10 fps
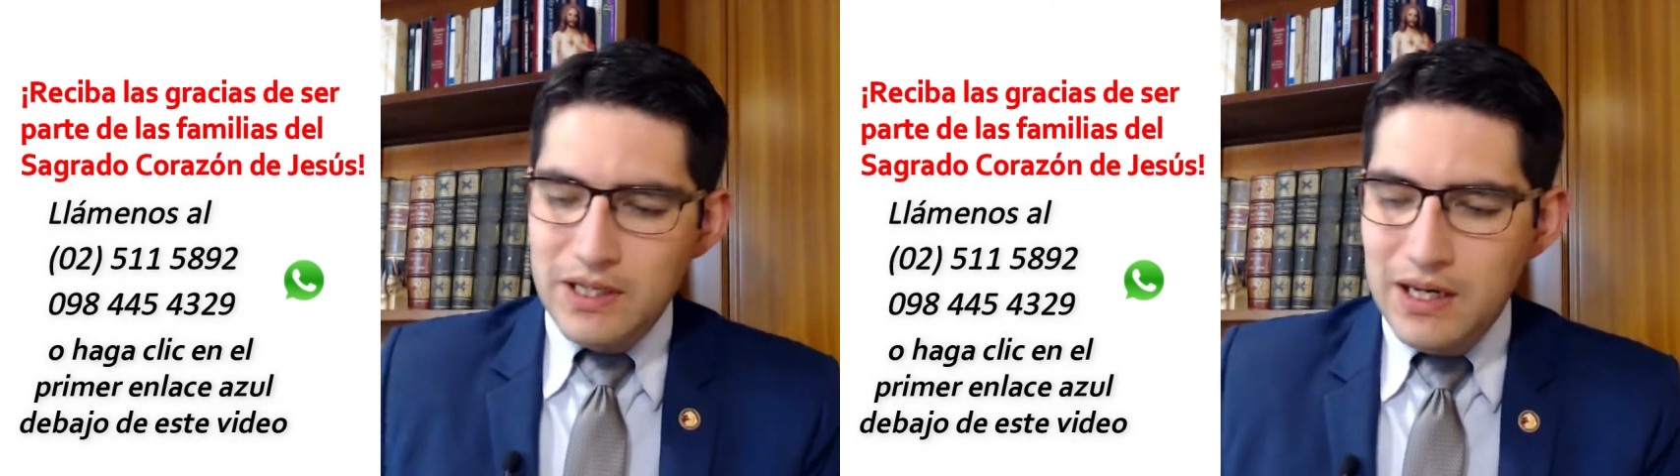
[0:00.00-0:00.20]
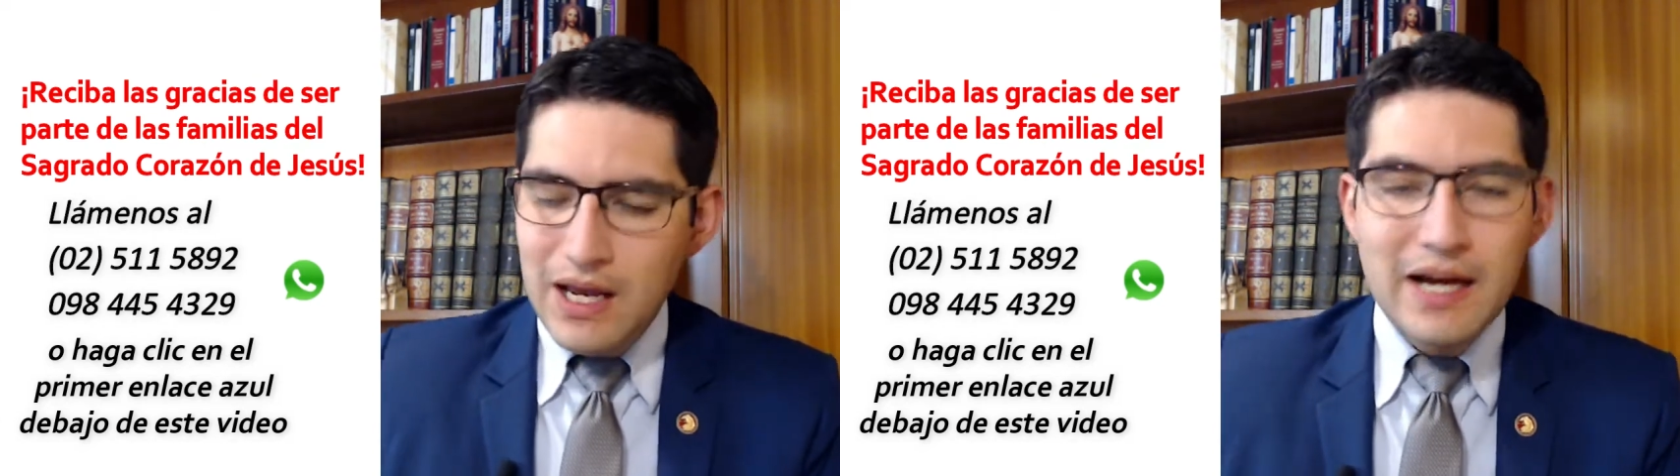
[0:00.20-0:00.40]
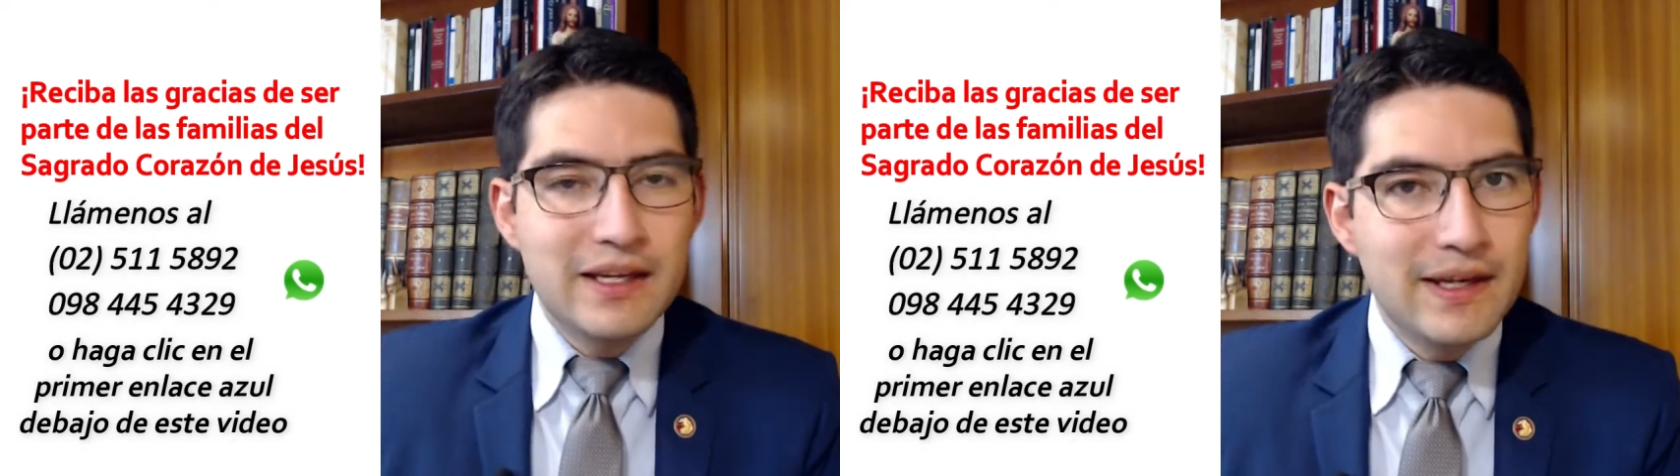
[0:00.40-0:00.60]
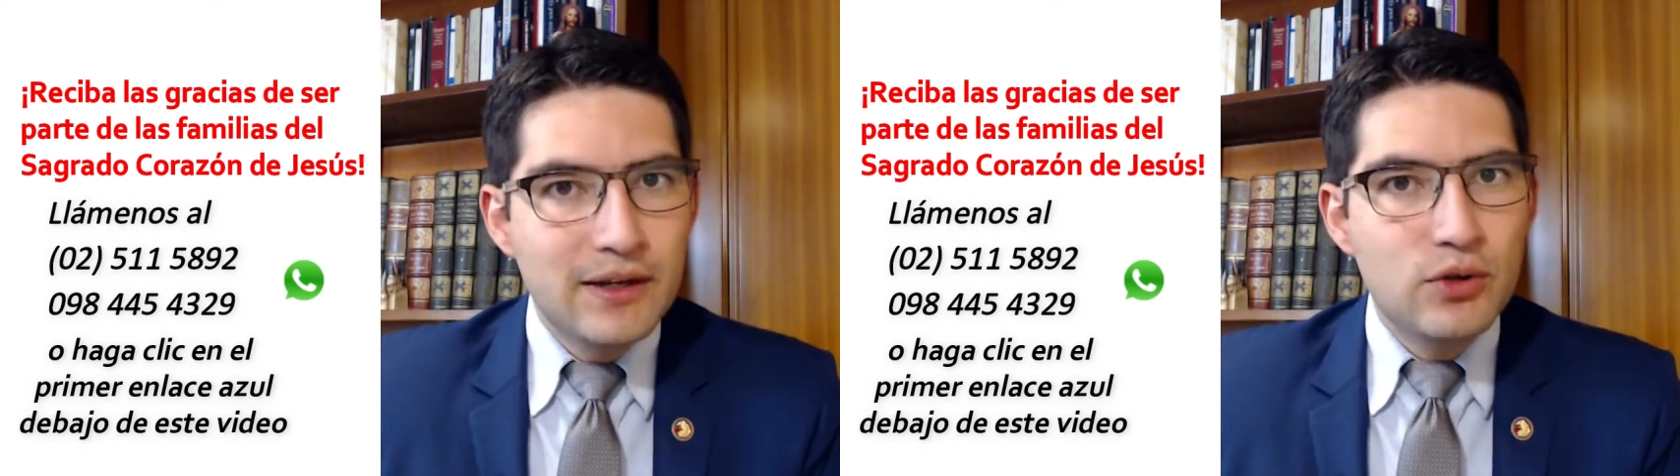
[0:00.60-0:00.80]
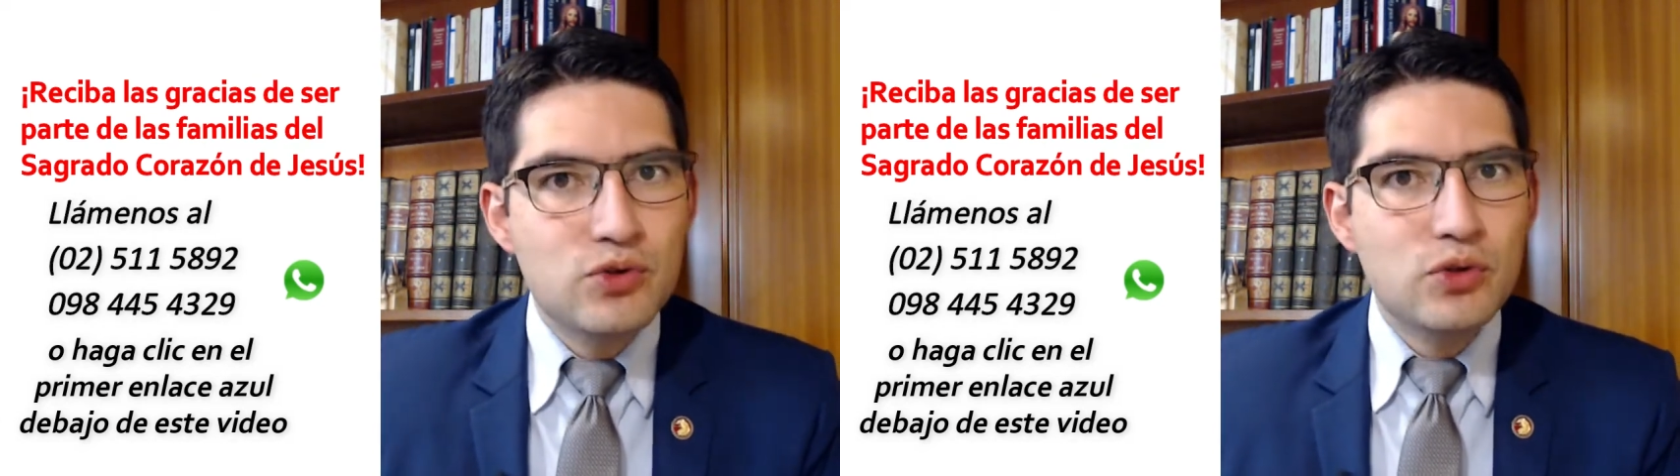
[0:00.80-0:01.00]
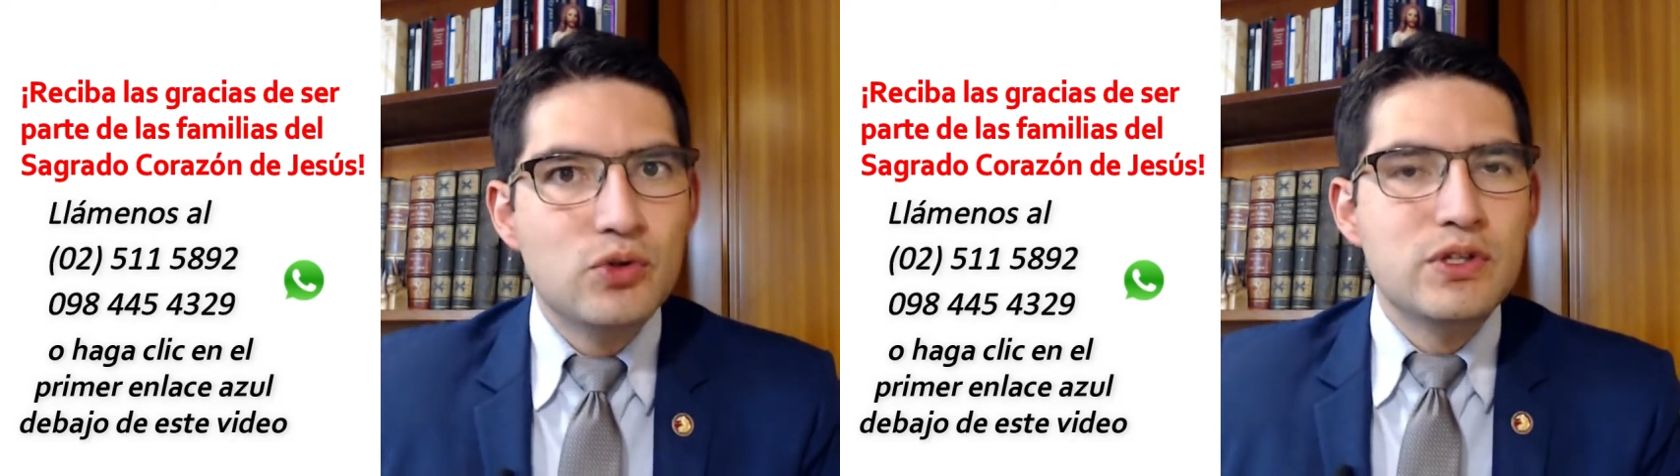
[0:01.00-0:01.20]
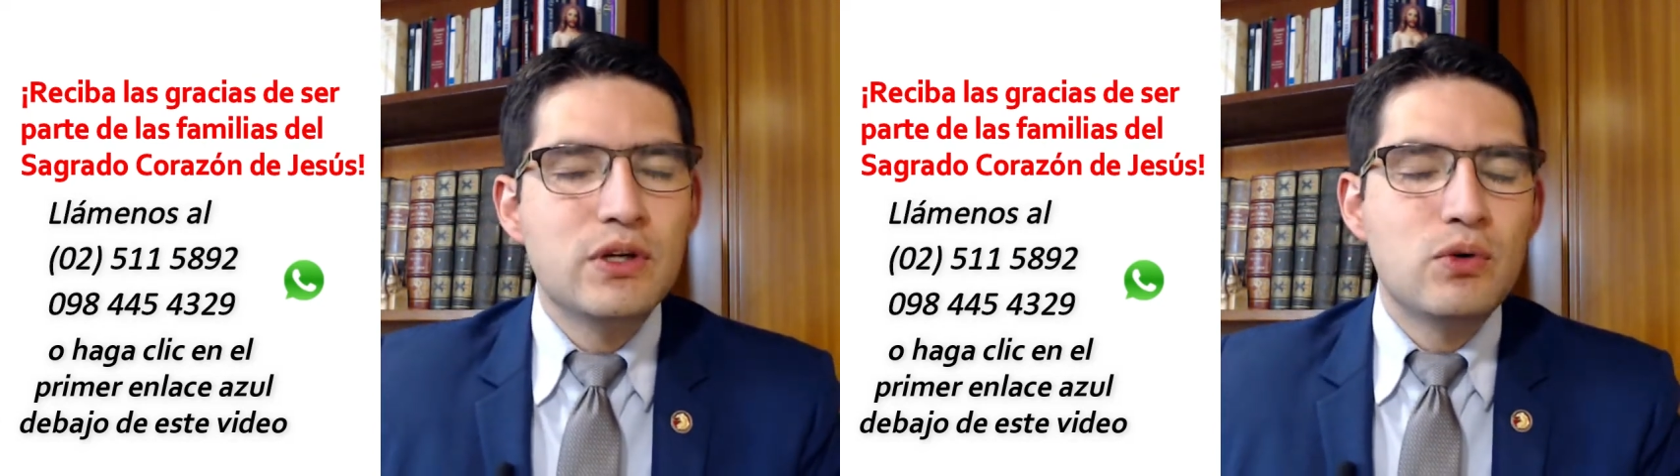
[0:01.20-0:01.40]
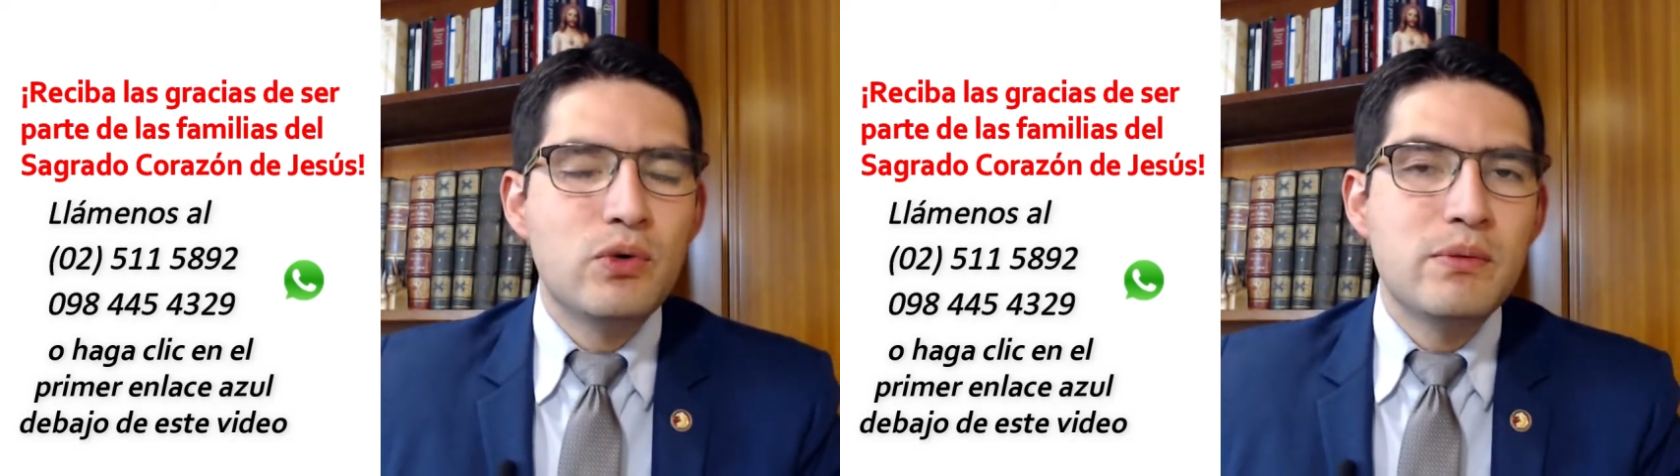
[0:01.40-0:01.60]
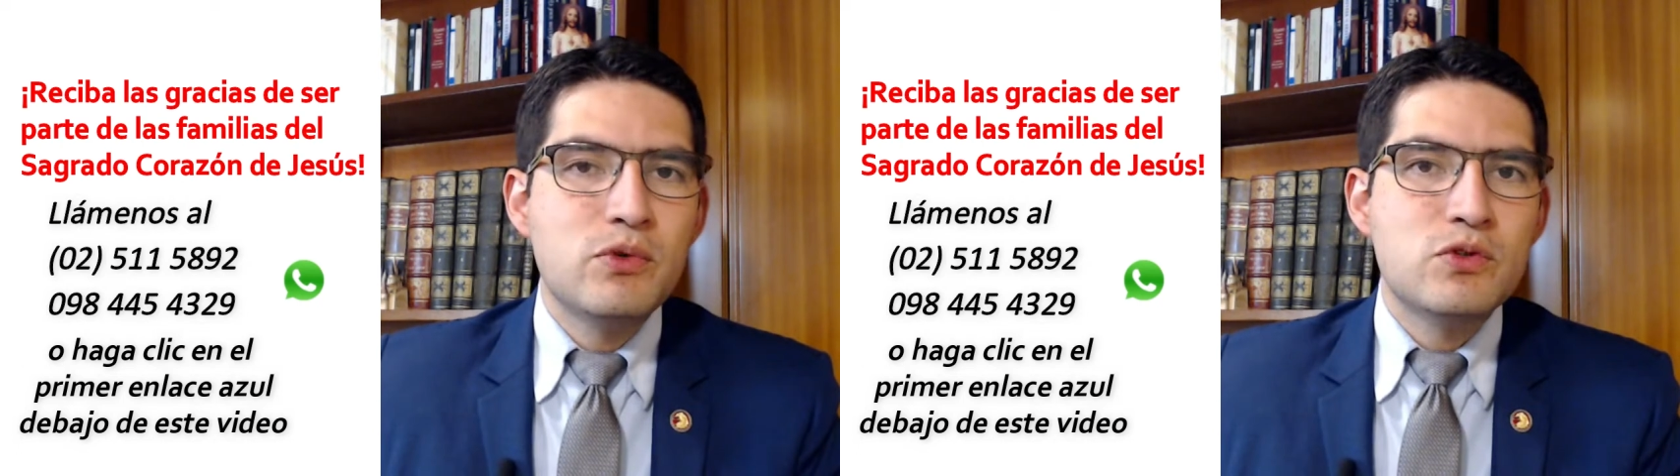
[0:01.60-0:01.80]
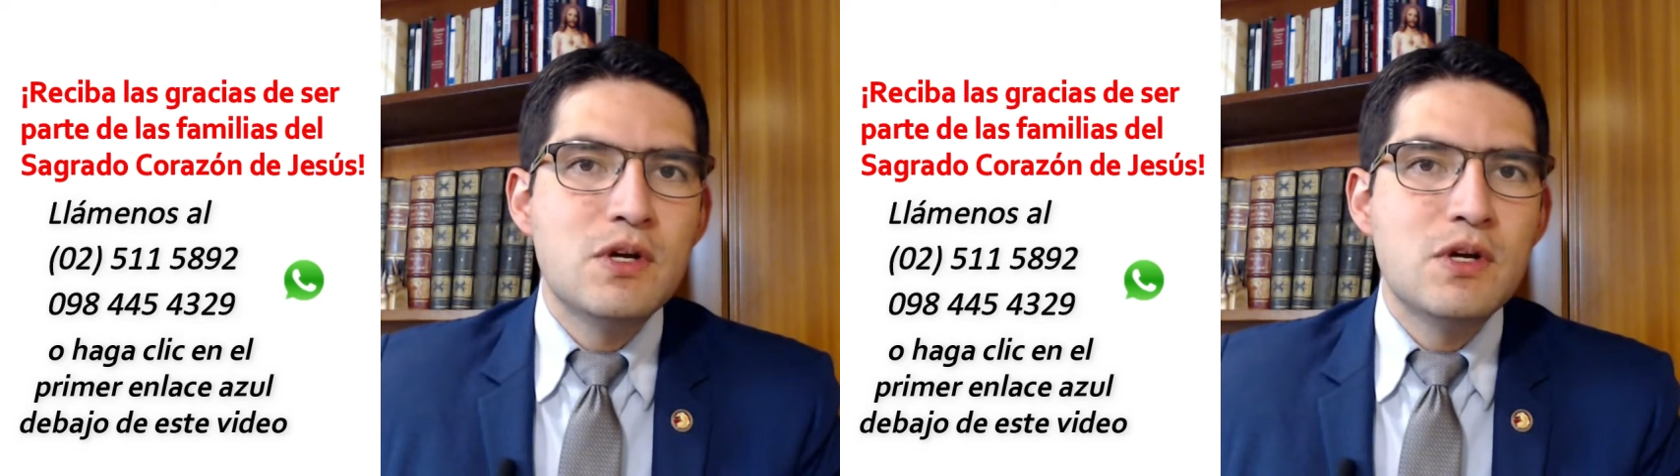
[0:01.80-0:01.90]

y a quién nosotros incluimos